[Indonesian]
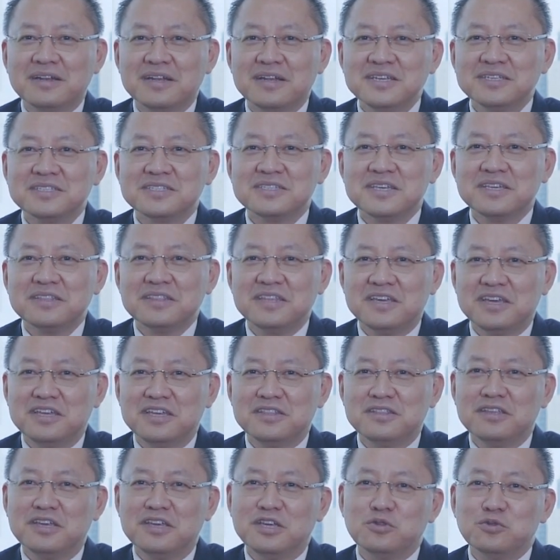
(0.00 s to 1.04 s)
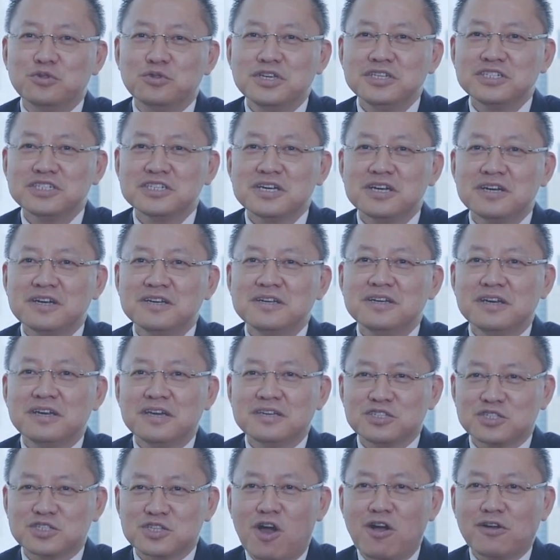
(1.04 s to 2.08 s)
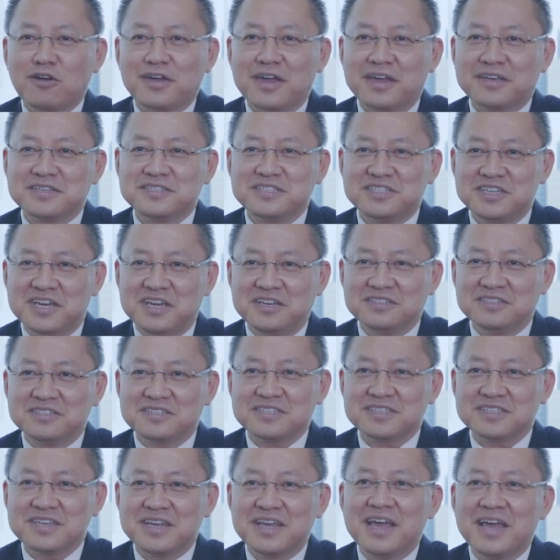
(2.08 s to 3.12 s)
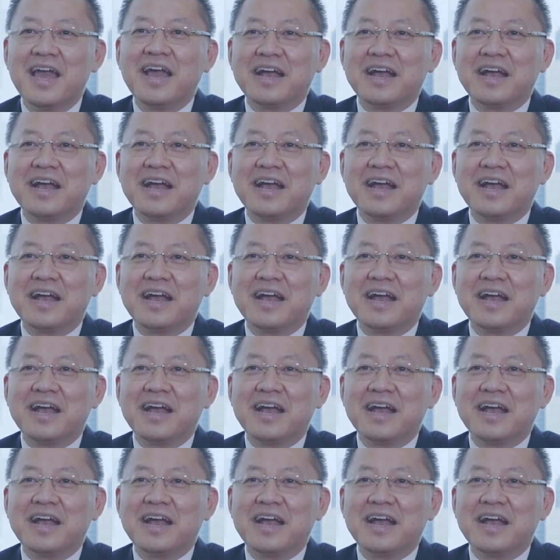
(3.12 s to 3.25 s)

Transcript: listed in Indonesia Stock Exchange.